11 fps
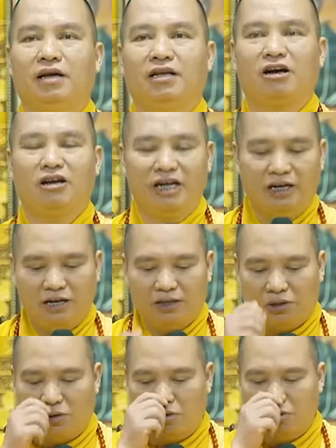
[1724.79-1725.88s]
cho nên
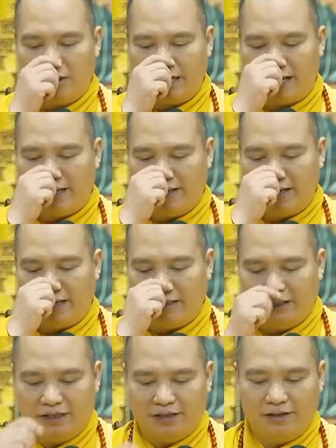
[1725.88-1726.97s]
tổ dạy ở đây là
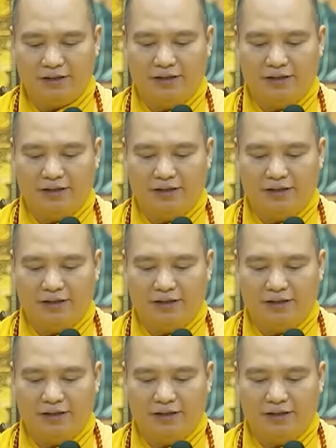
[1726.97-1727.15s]
gì